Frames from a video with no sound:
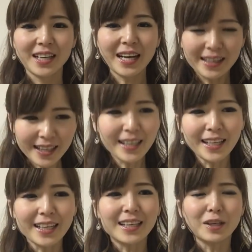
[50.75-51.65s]
勝手
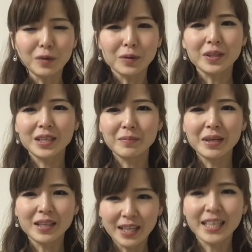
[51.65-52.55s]
にいろいろ
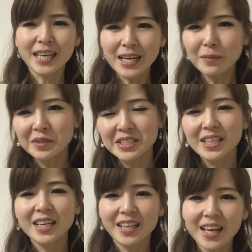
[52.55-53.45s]
聞かれもし
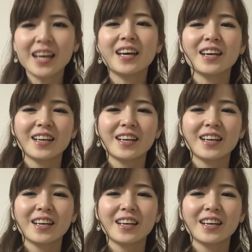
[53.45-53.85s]
ないで、